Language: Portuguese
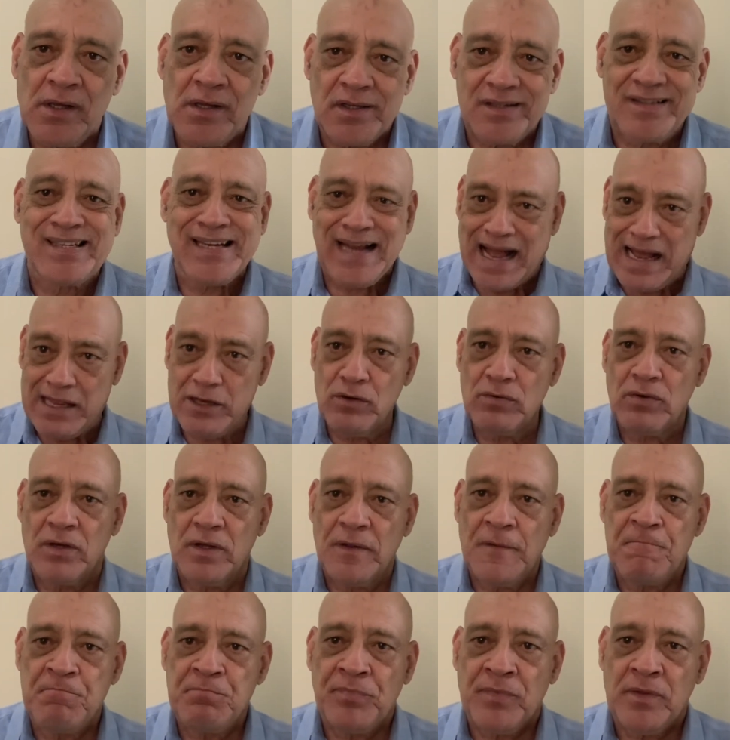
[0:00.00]
Jairo
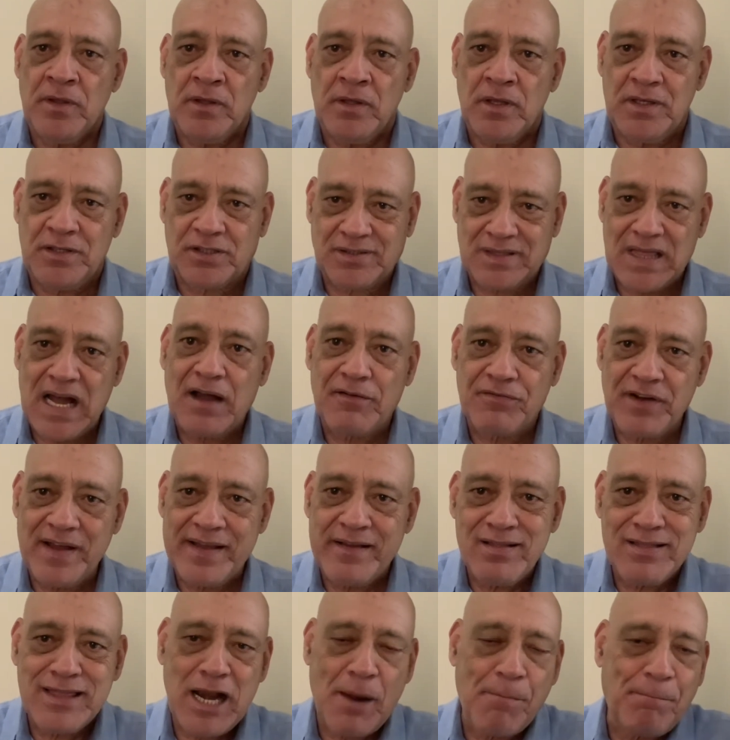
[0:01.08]
estava
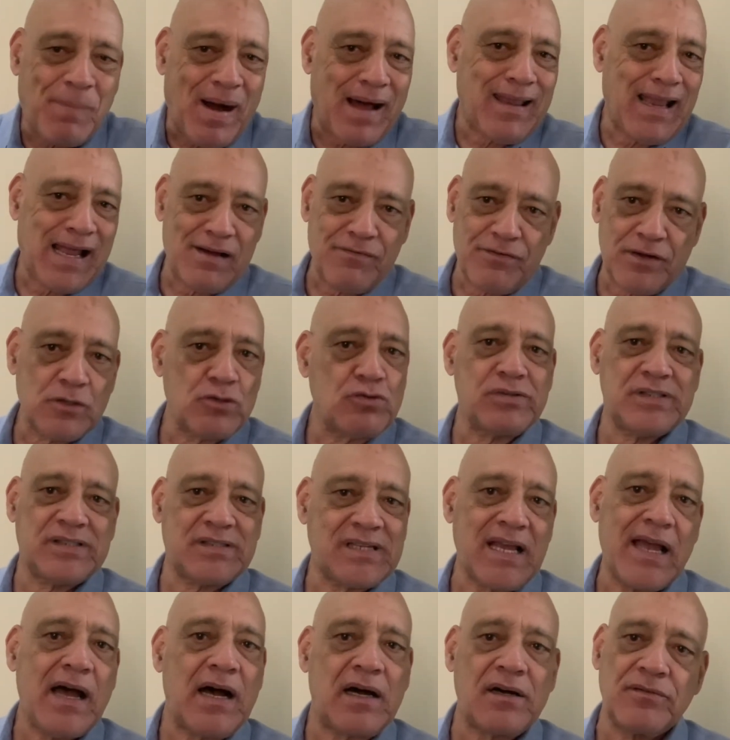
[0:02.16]
entre a palavra do
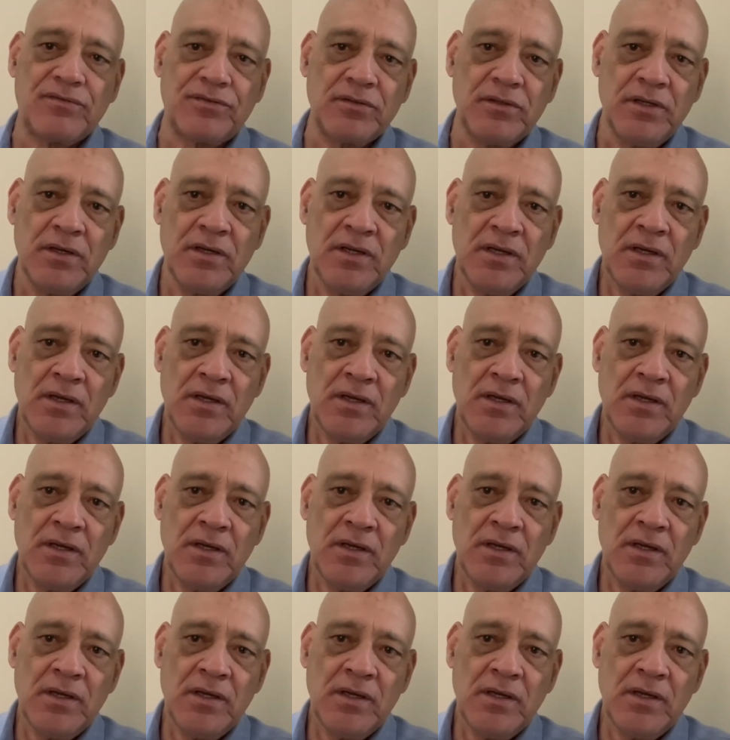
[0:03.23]
servo,